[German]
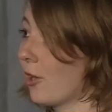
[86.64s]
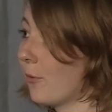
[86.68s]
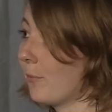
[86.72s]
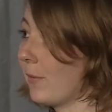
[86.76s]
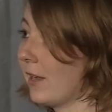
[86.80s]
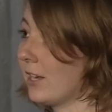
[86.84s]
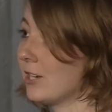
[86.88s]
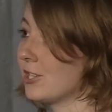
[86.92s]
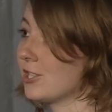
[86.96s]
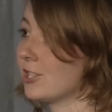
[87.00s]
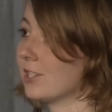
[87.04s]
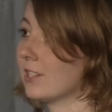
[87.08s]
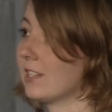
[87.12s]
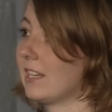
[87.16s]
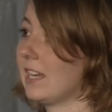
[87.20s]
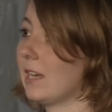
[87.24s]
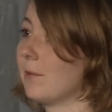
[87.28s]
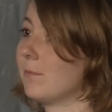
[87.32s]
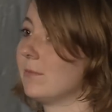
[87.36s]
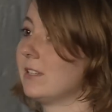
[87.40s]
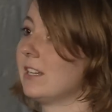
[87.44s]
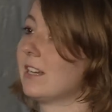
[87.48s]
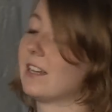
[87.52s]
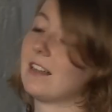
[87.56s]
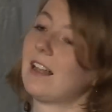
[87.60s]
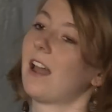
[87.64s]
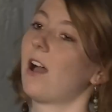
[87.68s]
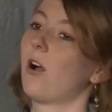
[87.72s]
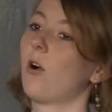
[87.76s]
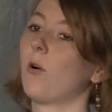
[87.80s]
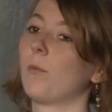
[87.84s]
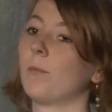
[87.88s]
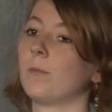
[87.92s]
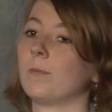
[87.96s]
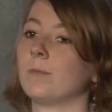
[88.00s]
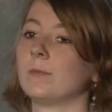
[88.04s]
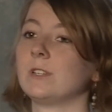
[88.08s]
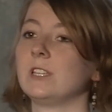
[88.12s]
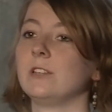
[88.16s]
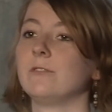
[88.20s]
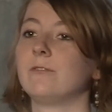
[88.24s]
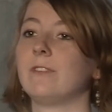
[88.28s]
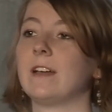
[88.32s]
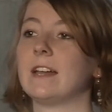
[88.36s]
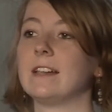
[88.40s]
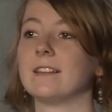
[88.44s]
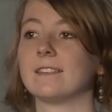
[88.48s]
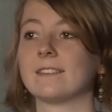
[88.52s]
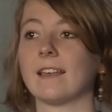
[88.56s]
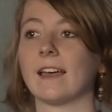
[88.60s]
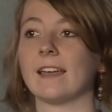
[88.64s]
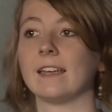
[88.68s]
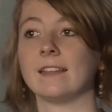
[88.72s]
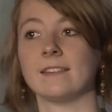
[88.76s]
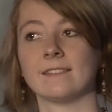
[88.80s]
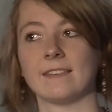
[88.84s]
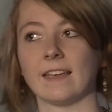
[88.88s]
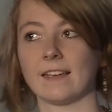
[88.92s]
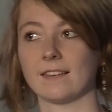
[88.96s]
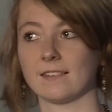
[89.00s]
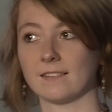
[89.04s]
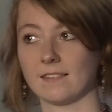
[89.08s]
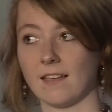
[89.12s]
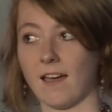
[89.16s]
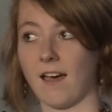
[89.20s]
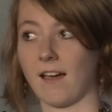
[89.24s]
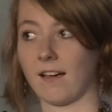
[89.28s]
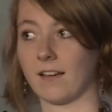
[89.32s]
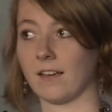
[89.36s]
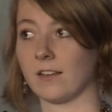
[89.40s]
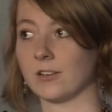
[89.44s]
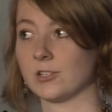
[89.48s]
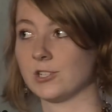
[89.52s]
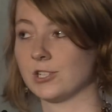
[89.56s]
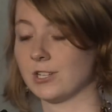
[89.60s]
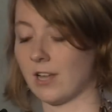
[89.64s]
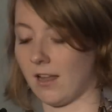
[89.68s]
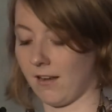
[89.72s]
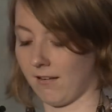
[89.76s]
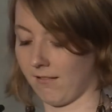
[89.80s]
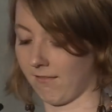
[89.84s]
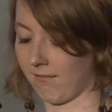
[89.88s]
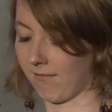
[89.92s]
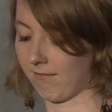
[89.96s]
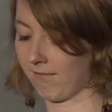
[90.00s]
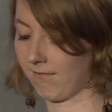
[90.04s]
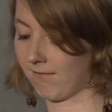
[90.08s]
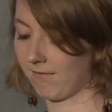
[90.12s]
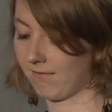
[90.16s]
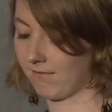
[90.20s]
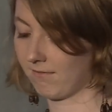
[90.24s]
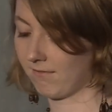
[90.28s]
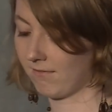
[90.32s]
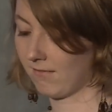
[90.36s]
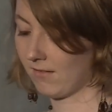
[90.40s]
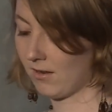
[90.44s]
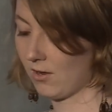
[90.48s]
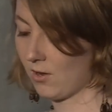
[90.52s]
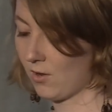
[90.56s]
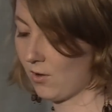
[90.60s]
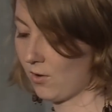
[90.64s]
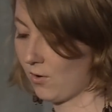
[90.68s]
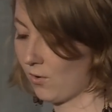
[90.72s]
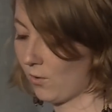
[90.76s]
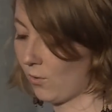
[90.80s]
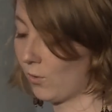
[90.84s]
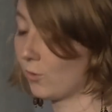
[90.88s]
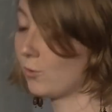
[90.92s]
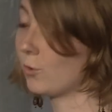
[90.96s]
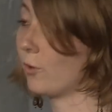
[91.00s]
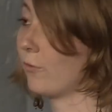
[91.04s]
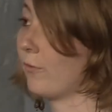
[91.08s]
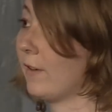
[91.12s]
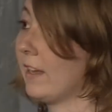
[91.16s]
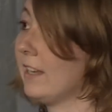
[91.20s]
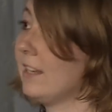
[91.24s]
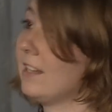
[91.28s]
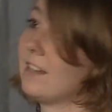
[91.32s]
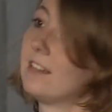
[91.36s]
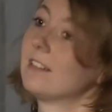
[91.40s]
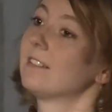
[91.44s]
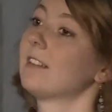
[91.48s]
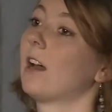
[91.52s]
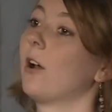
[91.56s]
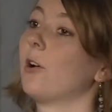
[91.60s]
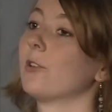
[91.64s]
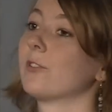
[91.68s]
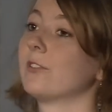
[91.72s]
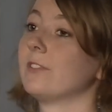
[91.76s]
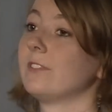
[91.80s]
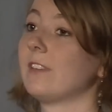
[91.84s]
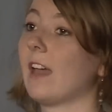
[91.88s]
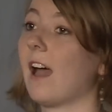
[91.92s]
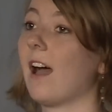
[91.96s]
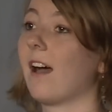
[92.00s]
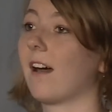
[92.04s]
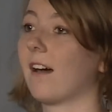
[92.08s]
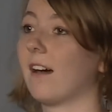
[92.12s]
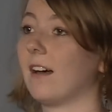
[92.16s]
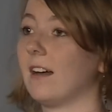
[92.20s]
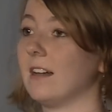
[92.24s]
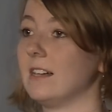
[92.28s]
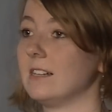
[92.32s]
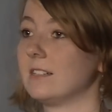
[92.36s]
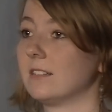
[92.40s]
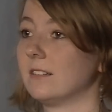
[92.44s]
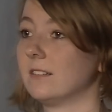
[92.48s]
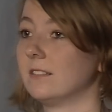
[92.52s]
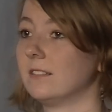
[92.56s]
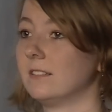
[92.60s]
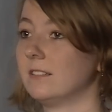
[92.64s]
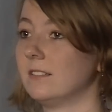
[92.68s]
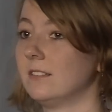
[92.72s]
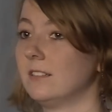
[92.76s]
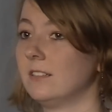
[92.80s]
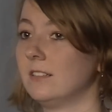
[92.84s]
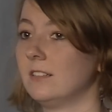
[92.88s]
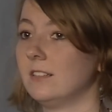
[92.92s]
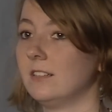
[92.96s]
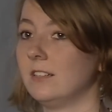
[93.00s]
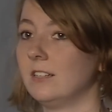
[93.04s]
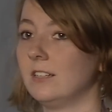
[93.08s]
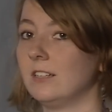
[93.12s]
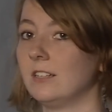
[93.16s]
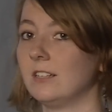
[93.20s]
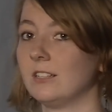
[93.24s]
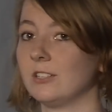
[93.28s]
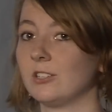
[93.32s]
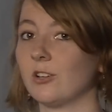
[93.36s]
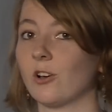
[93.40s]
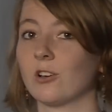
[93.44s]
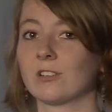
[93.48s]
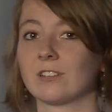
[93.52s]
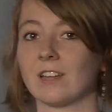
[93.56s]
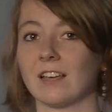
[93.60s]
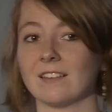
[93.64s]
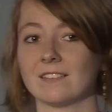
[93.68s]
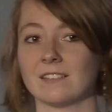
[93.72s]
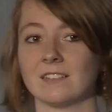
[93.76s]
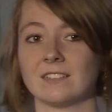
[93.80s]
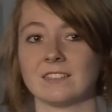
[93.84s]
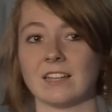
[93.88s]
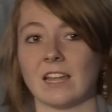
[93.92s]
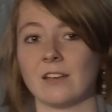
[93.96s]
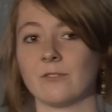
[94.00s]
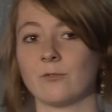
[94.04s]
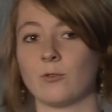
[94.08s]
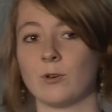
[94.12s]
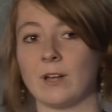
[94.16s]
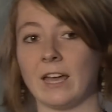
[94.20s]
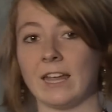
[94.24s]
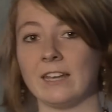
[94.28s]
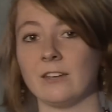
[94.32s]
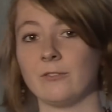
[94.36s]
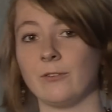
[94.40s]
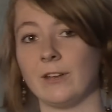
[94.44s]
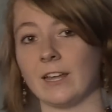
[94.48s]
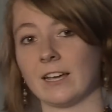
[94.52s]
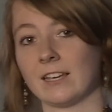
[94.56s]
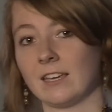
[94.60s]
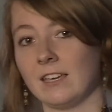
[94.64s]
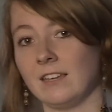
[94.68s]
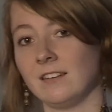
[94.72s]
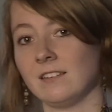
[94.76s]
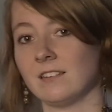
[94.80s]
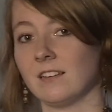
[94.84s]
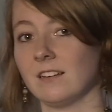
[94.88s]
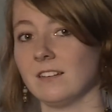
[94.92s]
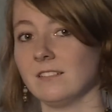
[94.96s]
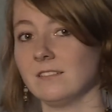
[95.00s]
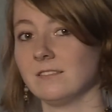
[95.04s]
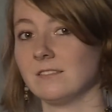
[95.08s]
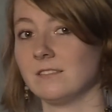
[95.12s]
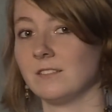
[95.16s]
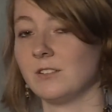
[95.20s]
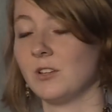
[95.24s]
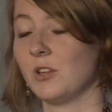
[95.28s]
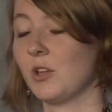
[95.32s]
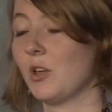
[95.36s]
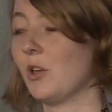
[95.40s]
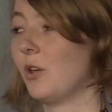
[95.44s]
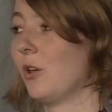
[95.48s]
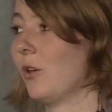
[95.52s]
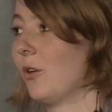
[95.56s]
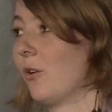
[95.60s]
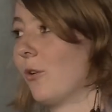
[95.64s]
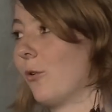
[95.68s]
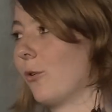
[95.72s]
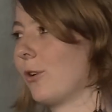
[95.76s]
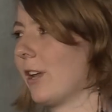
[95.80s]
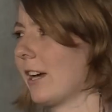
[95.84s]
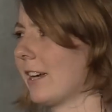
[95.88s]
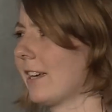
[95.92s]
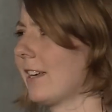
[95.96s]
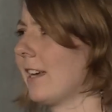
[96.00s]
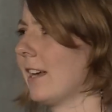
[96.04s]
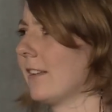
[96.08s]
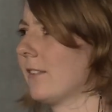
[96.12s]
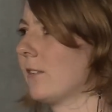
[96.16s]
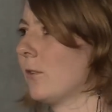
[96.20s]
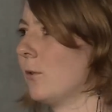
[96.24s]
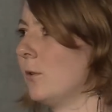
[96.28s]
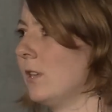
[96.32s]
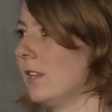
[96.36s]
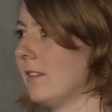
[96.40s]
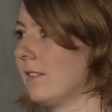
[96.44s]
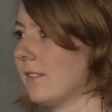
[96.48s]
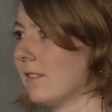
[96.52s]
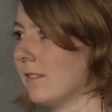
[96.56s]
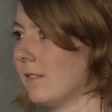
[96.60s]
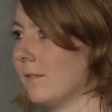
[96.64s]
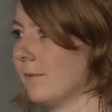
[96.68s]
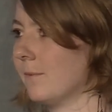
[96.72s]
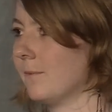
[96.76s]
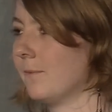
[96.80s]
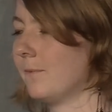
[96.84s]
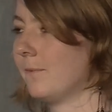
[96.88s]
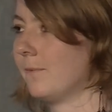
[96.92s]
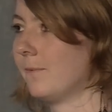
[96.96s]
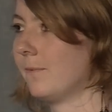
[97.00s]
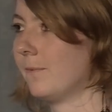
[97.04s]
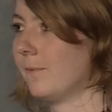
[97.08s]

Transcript: noch Menschen geben, die glauben, die Welt sei in sechs Tagen entstanden und nur wenige tausend Jahre alt. Doch das sind dann wohl entweder Kinder oder Kreationisten.